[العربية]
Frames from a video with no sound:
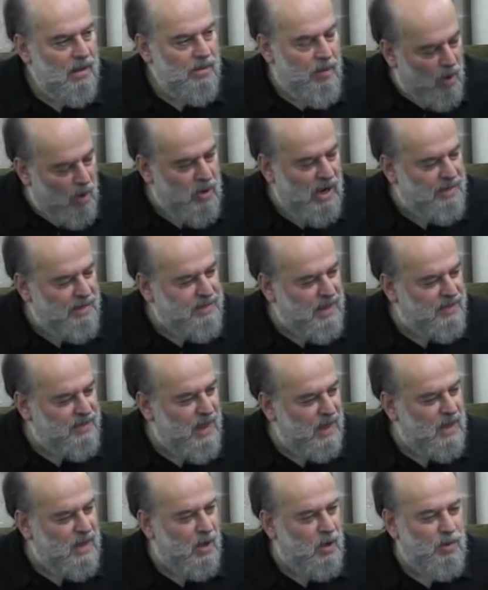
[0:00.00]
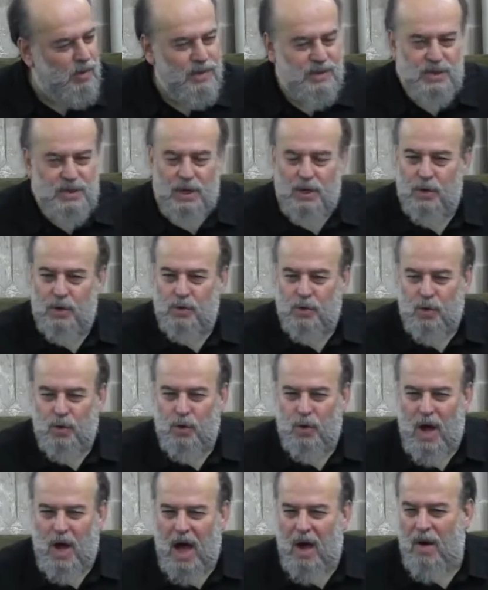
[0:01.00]
بكرة بتتذكروا بتصيروا
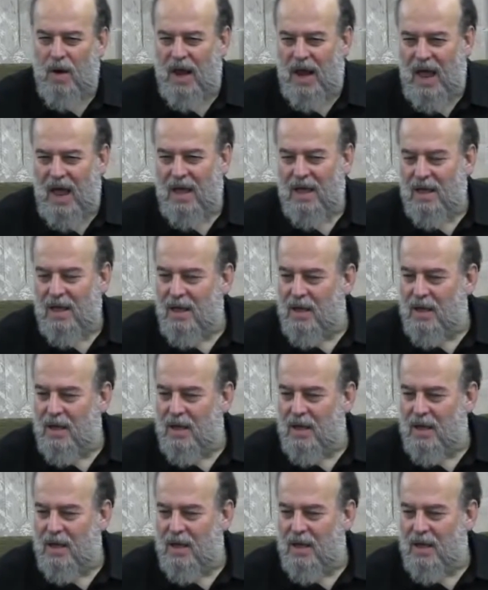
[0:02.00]
تقولوا آه والله